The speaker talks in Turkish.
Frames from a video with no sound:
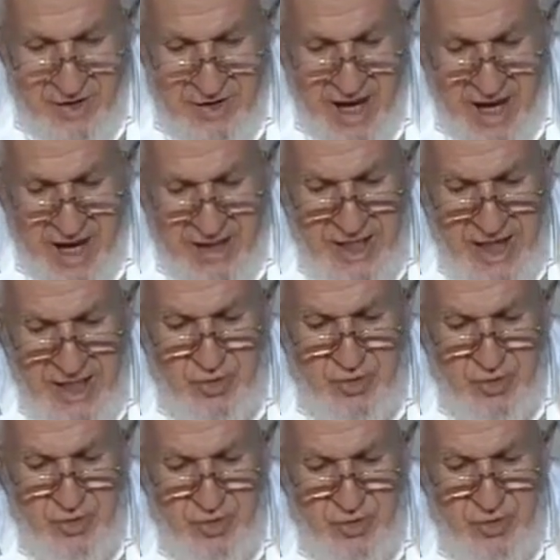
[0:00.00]
La
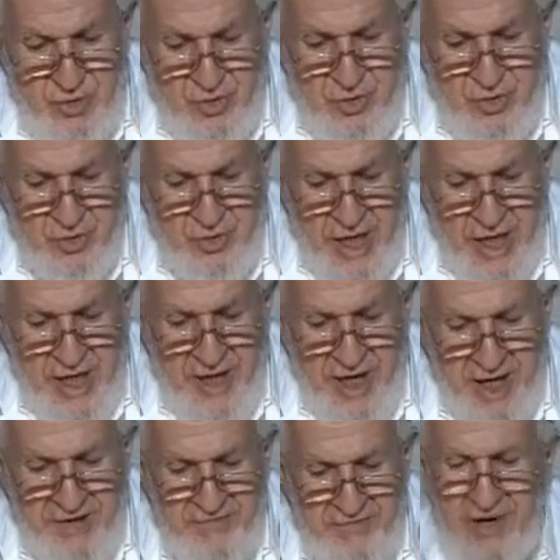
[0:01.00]
taktulu
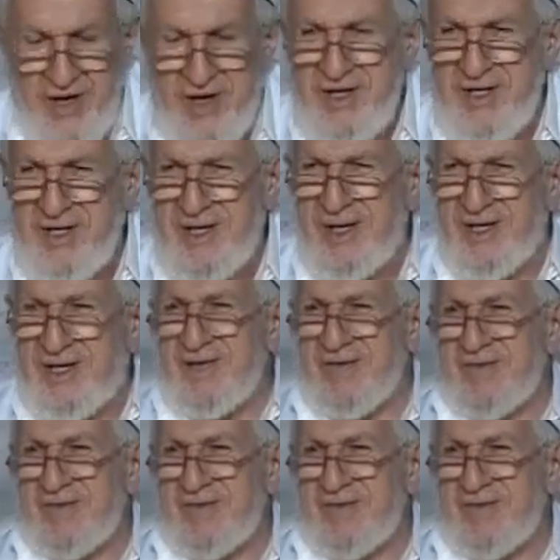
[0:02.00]
şeyhan faniyen.